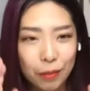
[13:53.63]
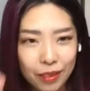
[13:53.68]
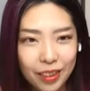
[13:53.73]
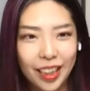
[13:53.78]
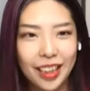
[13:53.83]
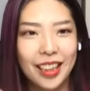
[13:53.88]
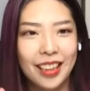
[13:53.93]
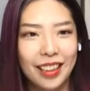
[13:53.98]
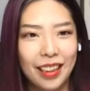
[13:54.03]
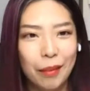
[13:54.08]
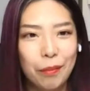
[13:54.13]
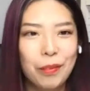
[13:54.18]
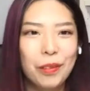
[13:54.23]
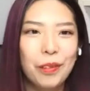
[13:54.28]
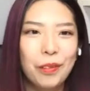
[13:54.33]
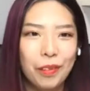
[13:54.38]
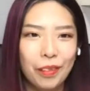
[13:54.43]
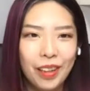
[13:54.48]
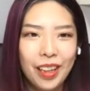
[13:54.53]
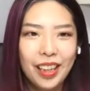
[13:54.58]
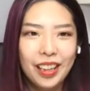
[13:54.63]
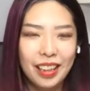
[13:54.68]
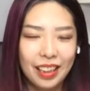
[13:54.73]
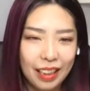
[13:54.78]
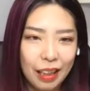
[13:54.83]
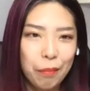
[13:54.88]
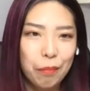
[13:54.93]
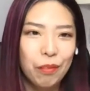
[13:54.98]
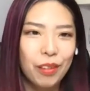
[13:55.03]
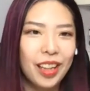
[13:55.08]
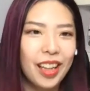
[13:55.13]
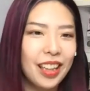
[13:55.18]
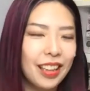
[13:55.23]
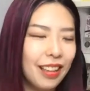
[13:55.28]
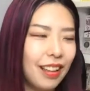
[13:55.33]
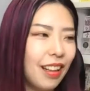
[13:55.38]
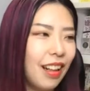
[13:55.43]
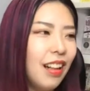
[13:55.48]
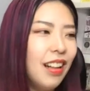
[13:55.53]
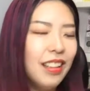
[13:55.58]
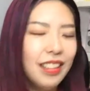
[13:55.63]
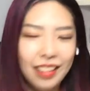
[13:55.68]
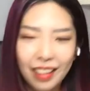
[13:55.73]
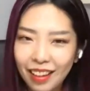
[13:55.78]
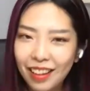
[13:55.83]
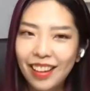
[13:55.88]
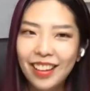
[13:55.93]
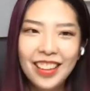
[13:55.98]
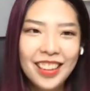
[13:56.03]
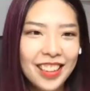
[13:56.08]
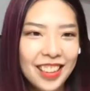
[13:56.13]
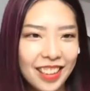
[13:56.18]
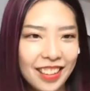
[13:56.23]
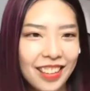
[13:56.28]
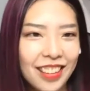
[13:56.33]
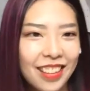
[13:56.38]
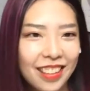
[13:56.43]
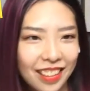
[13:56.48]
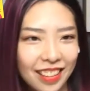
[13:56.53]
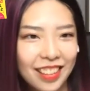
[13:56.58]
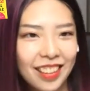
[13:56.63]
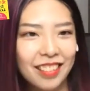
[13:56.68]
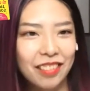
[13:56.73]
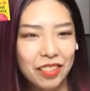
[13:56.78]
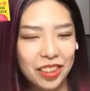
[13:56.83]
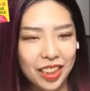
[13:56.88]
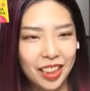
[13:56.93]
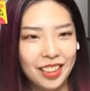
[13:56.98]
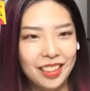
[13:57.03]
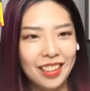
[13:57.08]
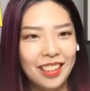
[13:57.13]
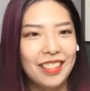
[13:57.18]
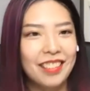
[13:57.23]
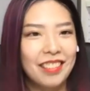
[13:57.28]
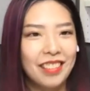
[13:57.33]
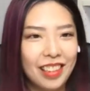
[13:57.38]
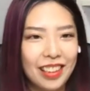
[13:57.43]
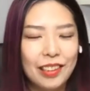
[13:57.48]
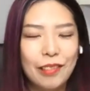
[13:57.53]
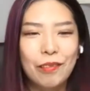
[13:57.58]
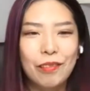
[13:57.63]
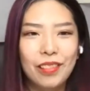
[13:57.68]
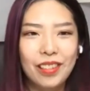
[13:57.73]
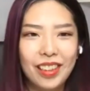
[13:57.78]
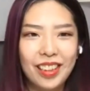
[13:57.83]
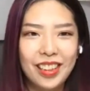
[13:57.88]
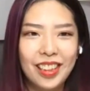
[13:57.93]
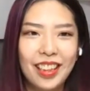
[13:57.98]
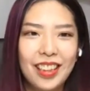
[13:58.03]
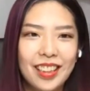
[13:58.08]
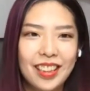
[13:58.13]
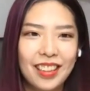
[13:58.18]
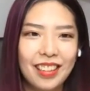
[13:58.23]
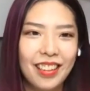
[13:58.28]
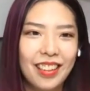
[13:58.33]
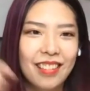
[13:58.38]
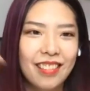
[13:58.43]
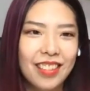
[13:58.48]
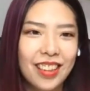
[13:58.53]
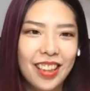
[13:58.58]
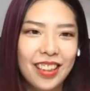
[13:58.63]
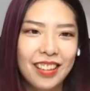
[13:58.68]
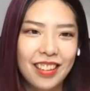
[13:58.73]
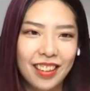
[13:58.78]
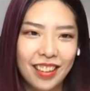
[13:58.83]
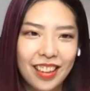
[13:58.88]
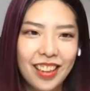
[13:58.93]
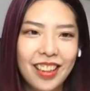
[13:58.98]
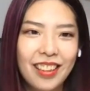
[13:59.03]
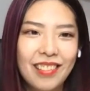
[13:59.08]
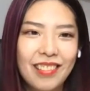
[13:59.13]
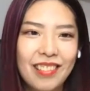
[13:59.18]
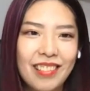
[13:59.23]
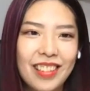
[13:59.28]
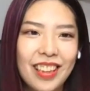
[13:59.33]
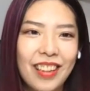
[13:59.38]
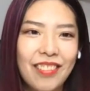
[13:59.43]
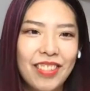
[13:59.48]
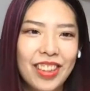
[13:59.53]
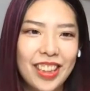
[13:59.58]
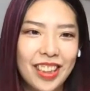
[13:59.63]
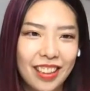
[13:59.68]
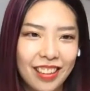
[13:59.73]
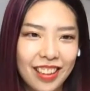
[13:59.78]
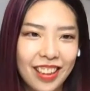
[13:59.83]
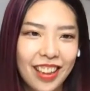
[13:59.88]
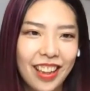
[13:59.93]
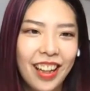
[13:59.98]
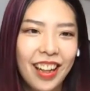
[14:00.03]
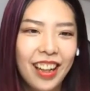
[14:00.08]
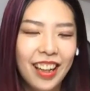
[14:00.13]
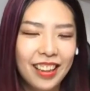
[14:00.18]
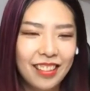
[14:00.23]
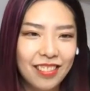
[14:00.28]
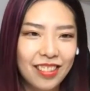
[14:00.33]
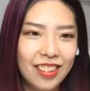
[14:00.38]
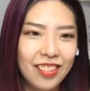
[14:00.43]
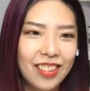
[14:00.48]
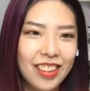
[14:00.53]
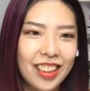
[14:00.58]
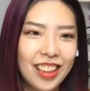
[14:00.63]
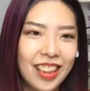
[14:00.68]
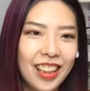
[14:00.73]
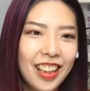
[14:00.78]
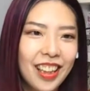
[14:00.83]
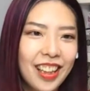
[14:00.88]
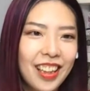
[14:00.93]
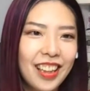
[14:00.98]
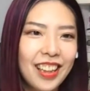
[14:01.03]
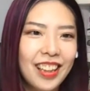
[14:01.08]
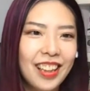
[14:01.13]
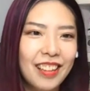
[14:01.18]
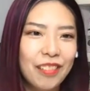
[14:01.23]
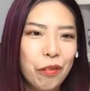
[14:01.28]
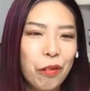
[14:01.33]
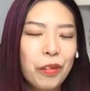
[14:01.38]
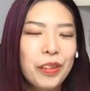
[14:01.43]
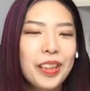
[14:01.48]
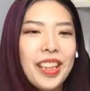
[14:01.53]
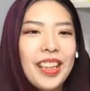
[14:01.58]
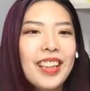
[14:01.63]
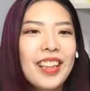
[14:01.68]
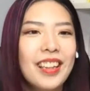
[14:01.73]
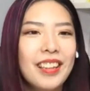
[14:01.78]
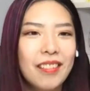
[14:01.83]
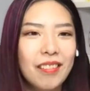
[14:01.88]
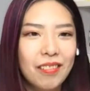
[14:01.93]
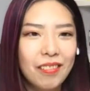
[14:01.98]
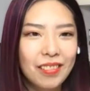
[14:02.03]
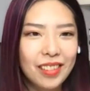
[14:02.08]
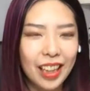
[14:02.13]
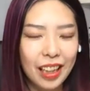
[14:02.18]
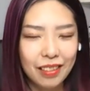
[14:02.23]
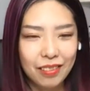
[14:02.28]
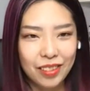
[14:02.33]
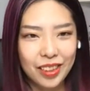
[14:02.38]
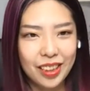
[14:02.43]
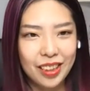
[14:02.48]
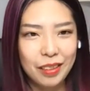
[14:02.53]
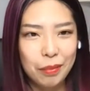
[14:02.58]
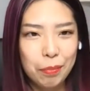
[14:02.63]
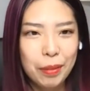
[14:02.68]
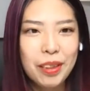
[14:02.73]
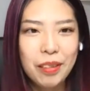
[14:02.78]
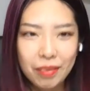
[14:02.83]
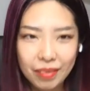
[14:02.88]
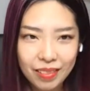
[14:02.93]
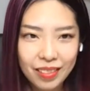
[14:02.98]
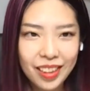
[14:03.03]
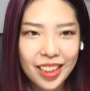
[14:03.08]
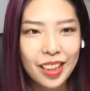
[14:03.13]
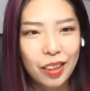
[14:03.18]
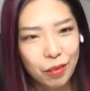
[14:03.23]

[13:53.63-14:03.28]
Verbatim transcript: 自分が着たいものを着てもらえたらね、いいんじゃないかなと。せっかくね、そこにセンスがあるんだったらね、いろいろ試してね、あの、それでコーディネートを楽しめる